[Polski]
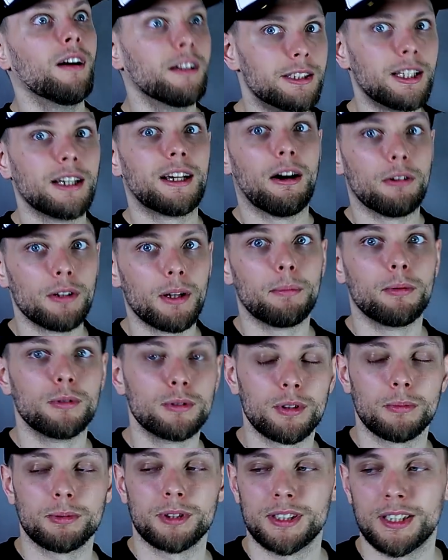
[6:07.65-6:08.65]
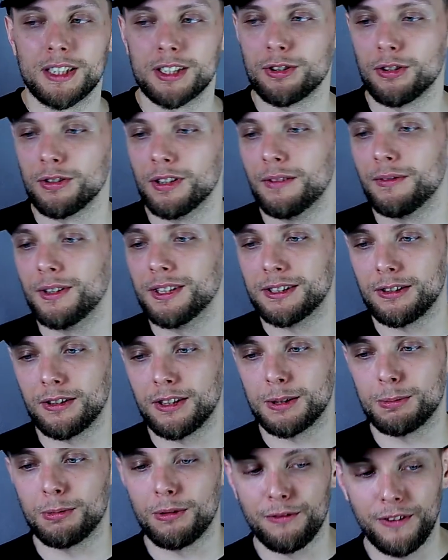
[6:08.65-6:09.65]
cykał na pusto przestraszony, więc to
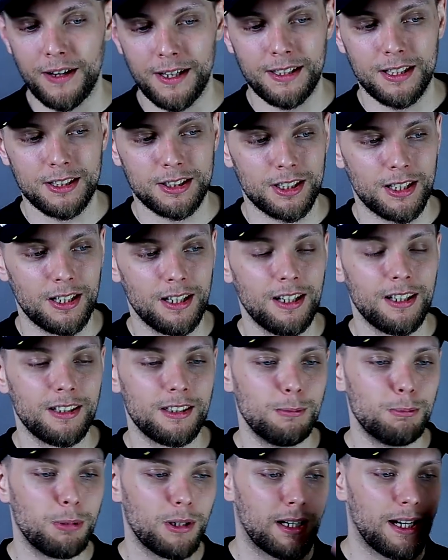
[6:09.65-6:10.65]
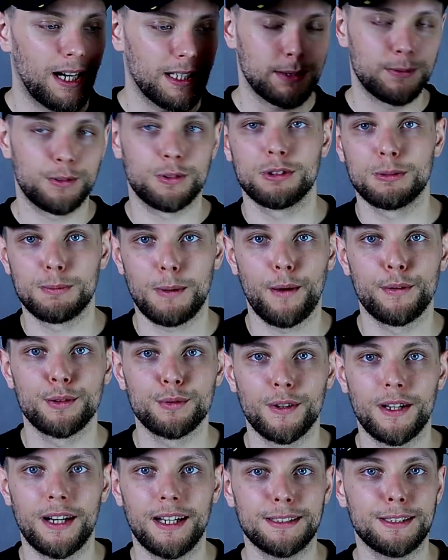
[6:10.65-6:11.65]
też było fajne, że niby Gaz wziął sprawę w
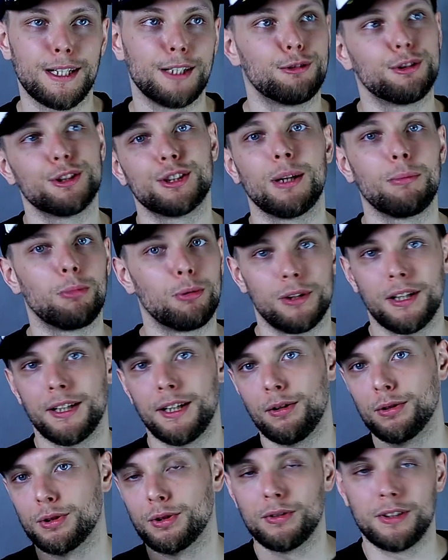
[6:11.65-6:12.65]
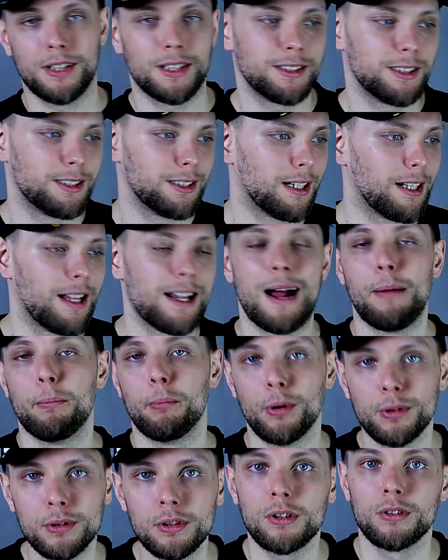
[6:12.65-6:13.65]
swoje ręce, ale to też nie było dla niego, że on teraz jest nagle
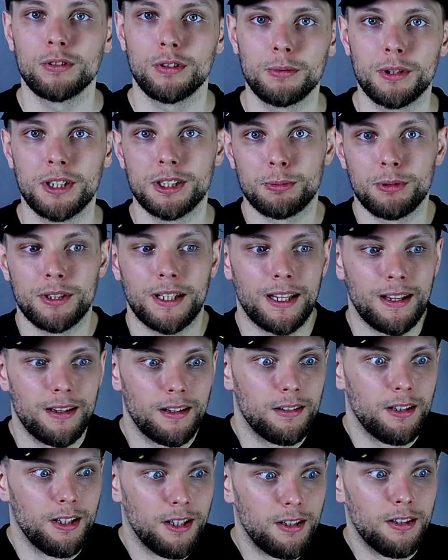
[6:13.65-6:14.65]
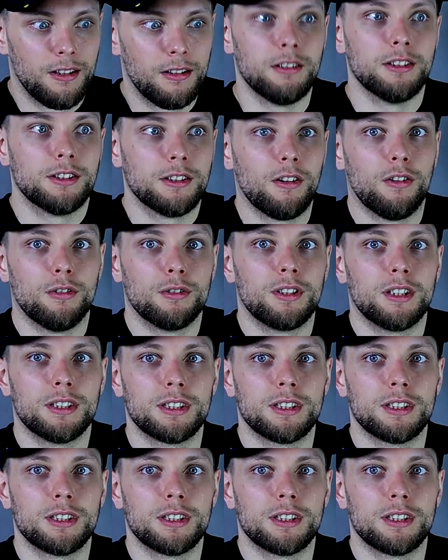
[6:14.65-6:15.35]
Rambo, tylko to też było takie, że on